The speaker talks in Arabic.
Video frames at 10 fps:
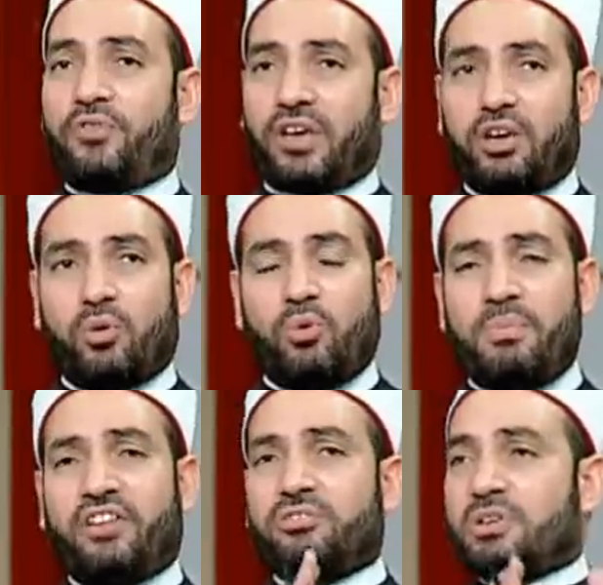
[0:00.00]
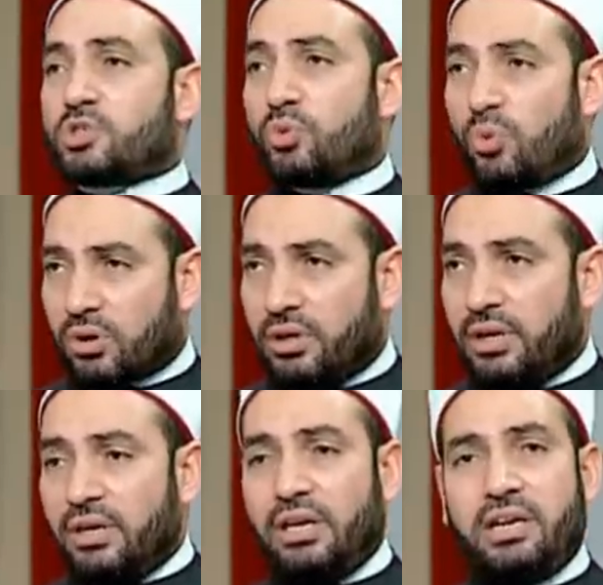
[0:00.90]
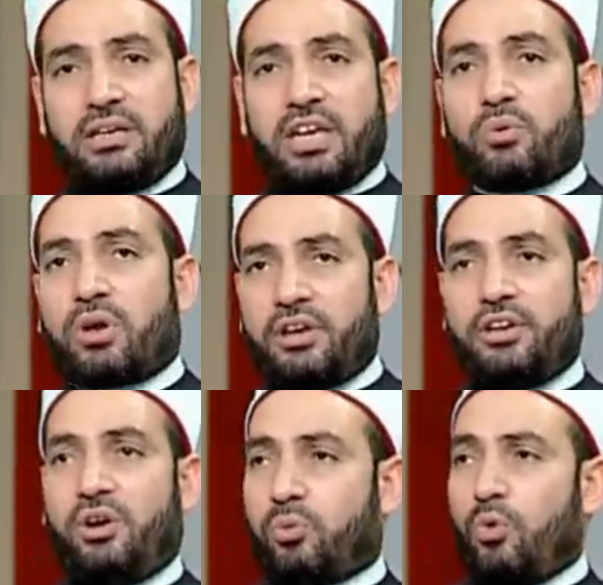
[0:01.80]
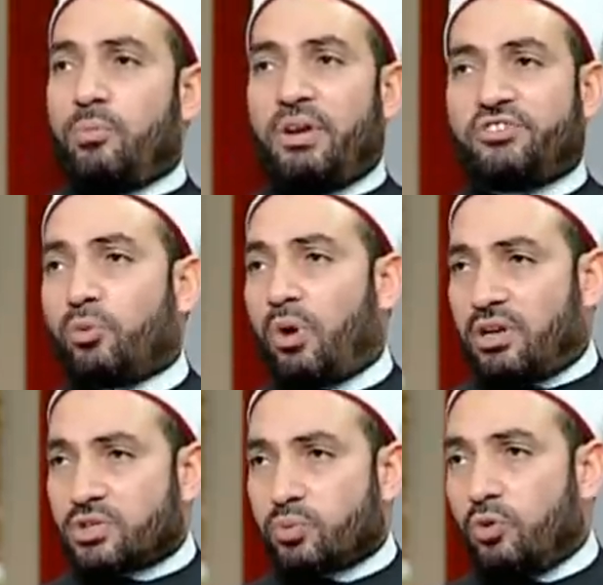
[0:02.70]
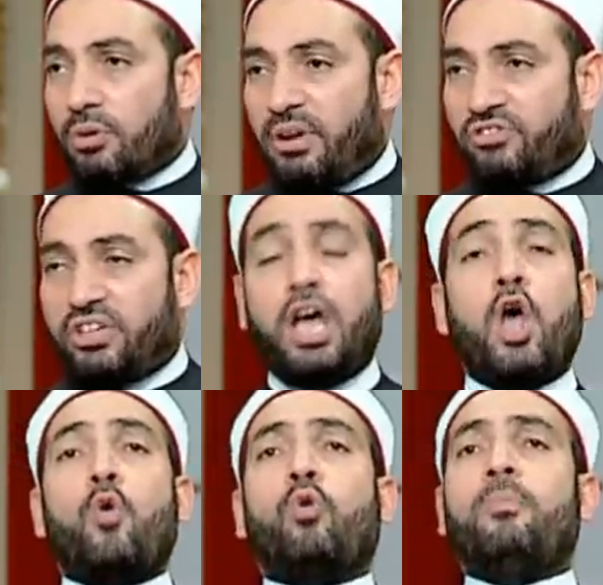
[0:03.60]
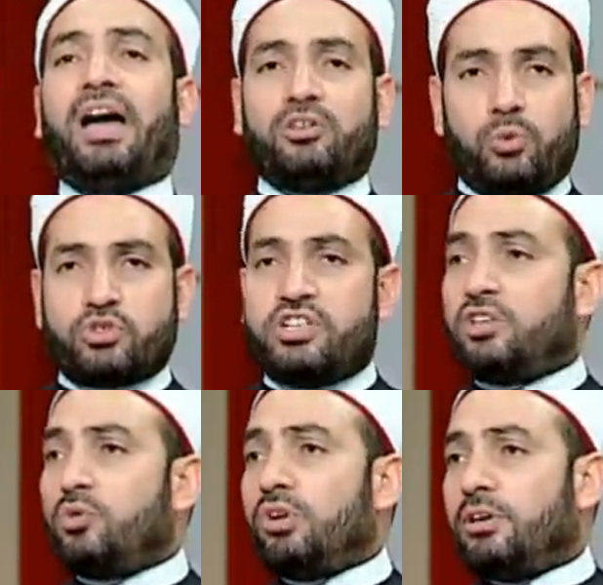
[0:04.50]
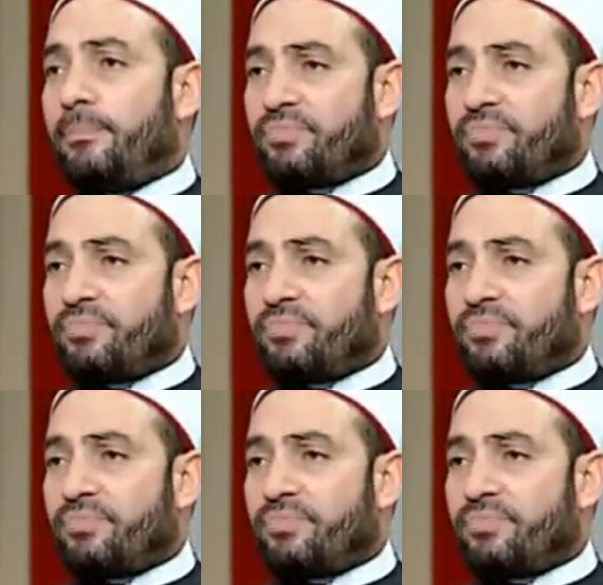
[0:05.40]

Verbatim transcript: غيره وماشي مسطور اللي جاي ورايح كله ماشي وخلاص والامور ماشيه وما عندوش لا ديون